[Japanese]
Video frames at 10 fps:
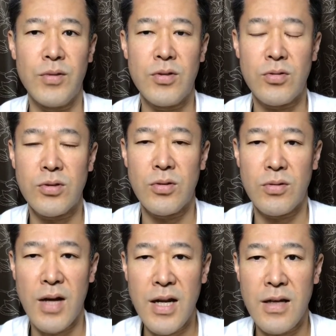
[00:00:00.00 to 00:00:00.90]
食事を
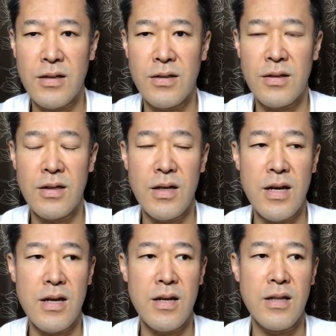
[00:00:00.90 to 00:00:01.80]
取らない、
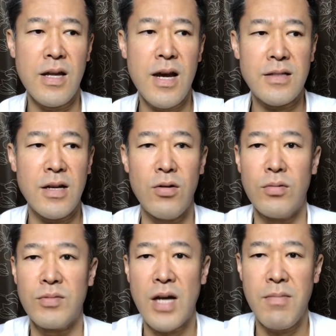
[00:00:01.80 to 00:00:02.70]
えー、で朝
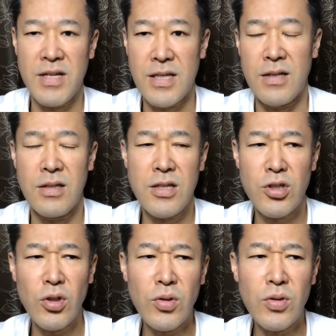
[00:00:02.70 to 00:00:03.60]
を迎えましたで
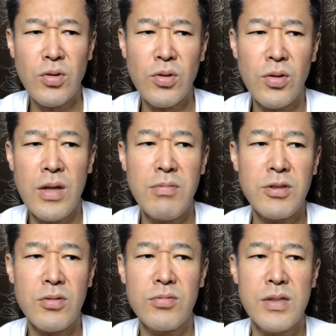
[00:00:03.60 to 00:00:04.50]
ちょっと寝不
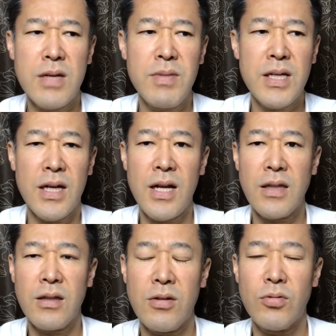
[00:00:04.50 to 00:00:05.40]
足気味か
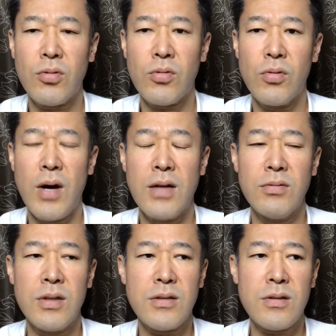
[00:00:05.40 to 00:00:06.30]
なっいうところはあ
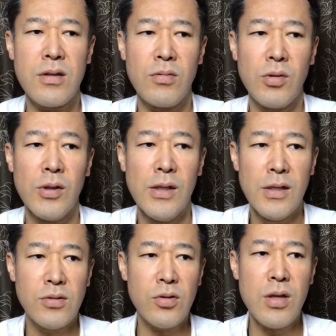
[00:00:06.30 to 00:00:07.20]
るんですけども
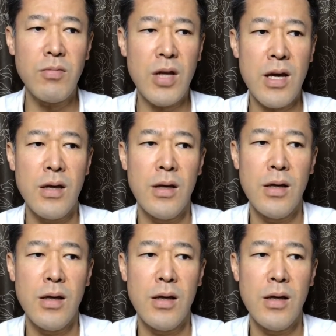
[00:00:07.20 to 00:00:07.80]
それでもね、